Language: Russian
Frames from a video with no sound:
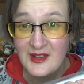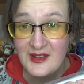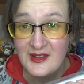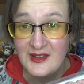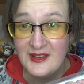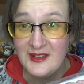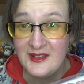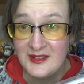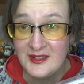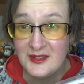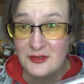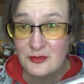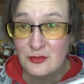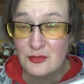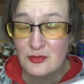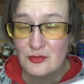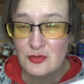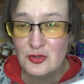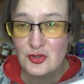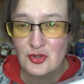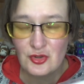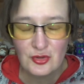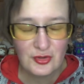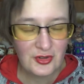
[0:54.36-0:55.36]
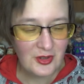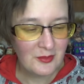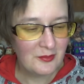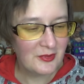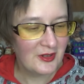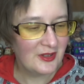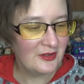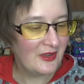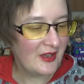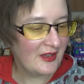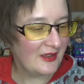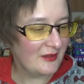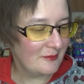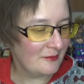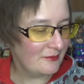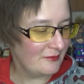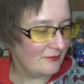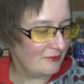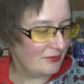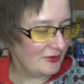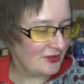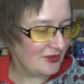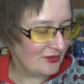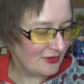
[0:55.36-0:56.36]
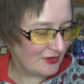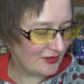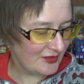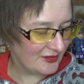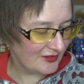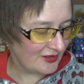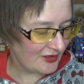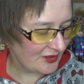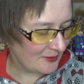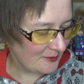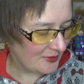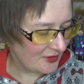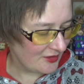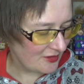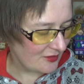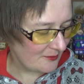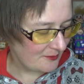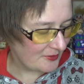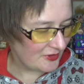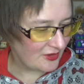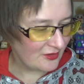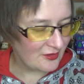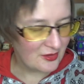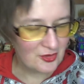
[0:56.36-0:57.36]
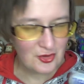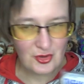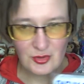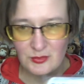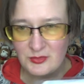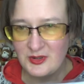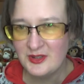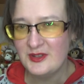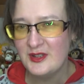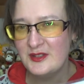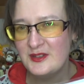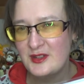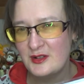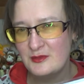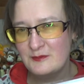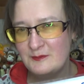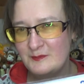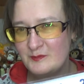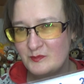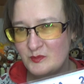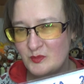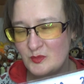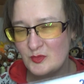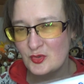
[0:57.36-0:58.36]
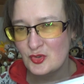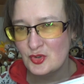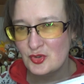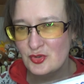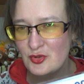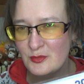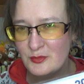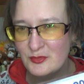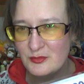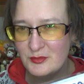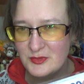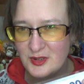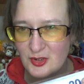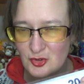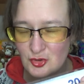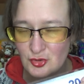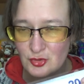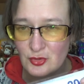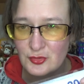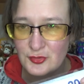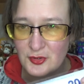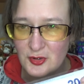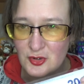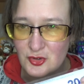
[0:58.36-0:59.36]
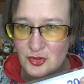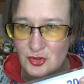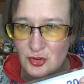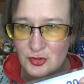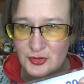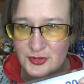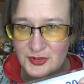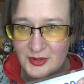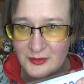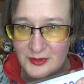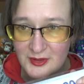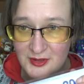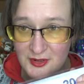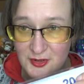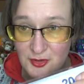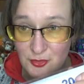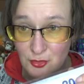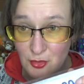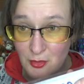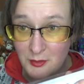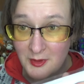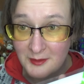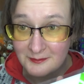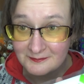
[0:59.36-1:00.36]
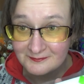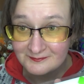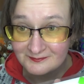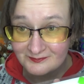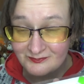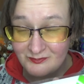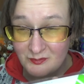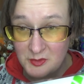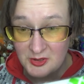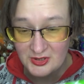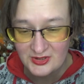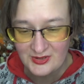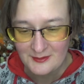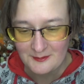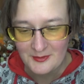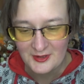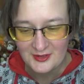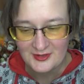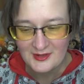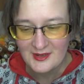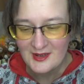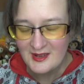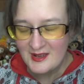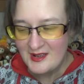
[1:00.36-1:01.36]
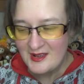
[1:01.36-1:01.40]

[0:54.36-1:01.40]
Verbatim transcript: И я тут кое-что собрала. И поняла, когда собирала, поняла, что мне надо, чтобы у меня что-то еще оставалось дома. Про запас.